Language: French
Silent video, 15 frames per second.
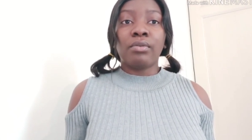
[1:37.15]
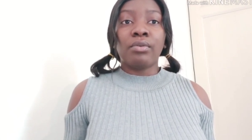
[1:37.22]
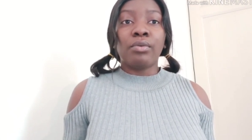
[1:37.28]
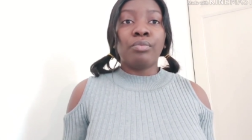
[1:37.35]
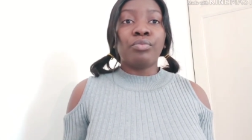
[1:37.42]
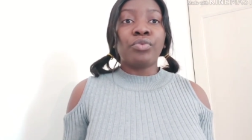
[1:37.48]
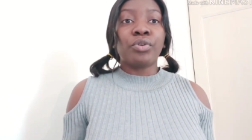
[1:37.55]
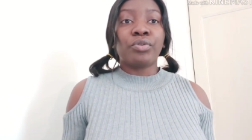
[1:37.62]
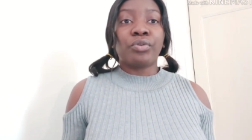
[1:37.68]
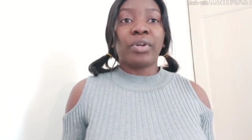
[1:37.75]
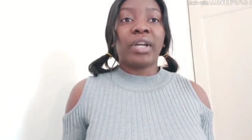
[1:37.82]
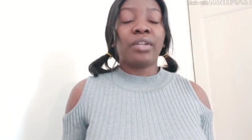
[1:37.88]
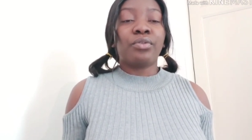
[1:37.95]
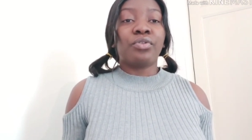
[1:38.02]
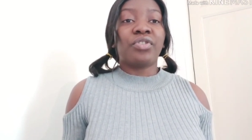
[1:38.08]
le mieux
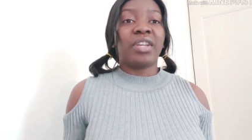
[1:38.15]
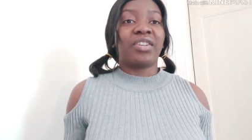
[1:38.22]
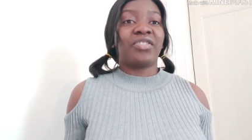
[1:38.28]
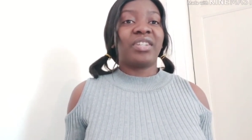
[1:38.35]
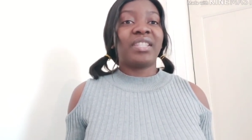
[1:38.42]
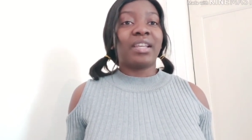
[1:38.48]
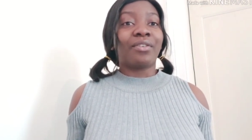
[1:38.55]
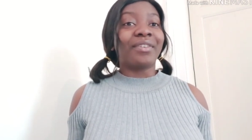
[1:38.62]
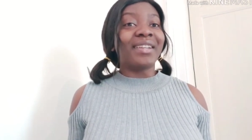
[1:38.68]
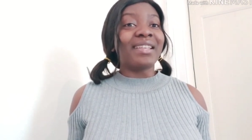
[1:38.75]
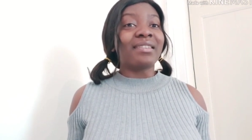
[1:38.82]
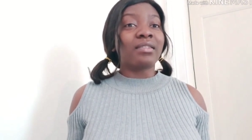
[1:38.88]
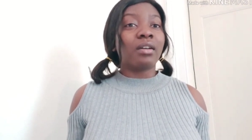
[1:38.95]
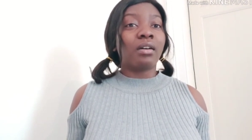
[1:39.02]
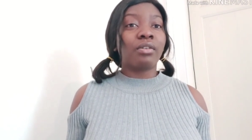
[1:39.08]
serait de chercher des
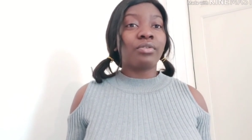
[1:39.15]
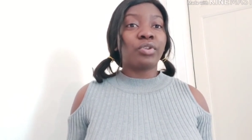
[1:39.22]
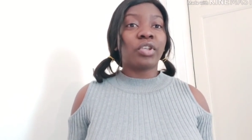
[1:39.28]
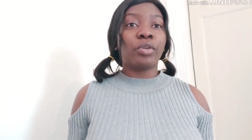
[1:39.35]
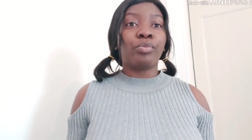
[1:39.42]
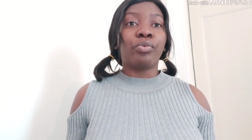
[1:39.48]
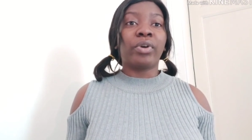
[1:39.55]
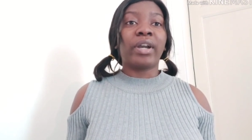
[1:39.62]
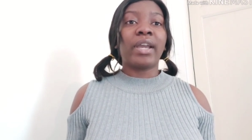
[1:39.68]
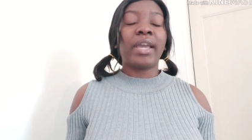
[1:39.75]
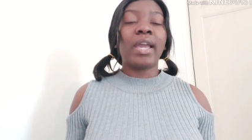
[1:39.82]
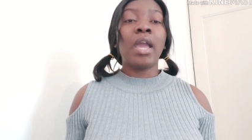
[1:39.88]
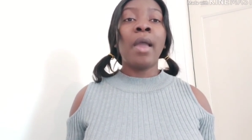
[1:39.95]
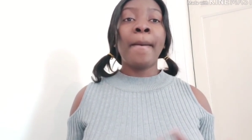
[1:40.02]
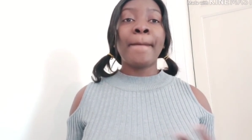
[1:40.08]
connaissances qui pourraient